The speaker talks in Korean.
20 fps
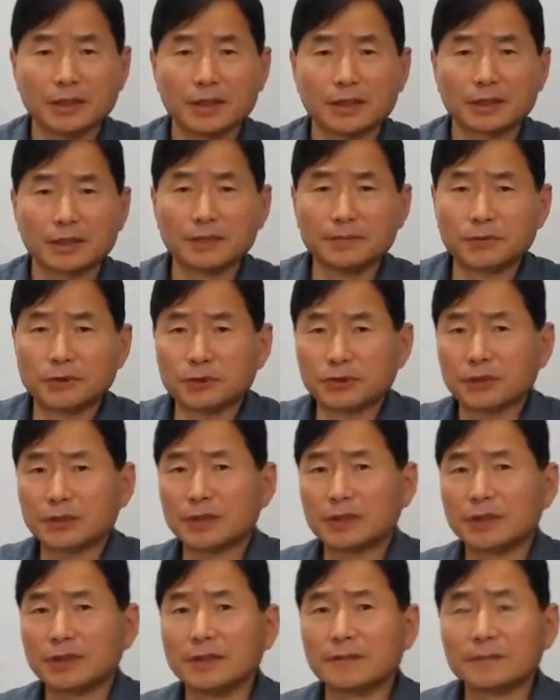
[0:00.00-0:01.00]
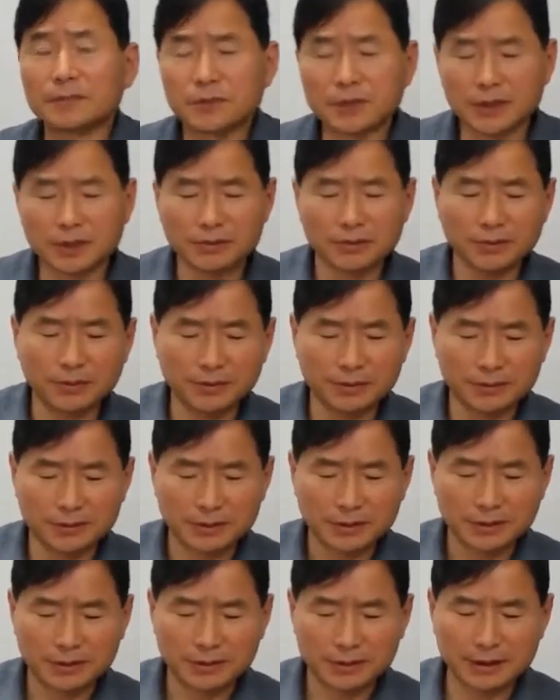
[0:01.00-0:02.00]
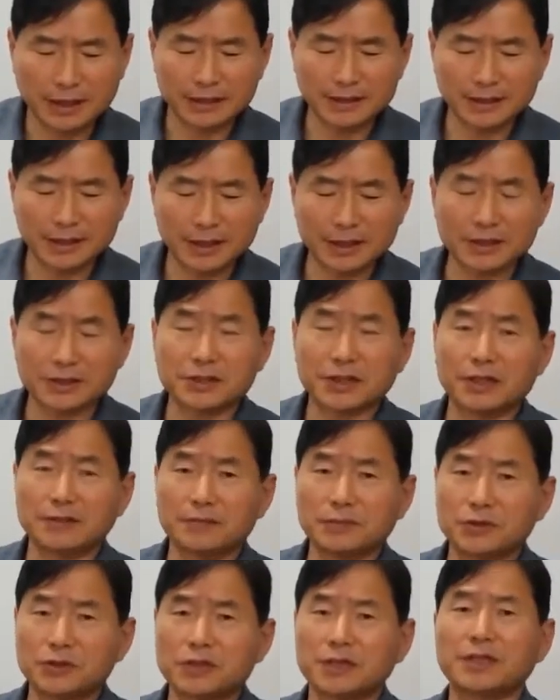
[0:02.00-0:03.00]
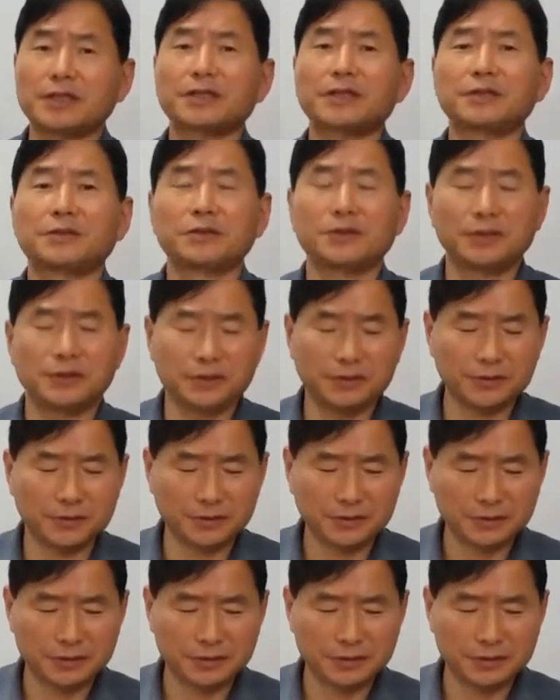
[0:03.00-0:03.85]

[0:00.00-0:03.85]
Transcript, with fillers: 금수저가 없더라도 나는 나의 삶을 살아야 되는 것이죠.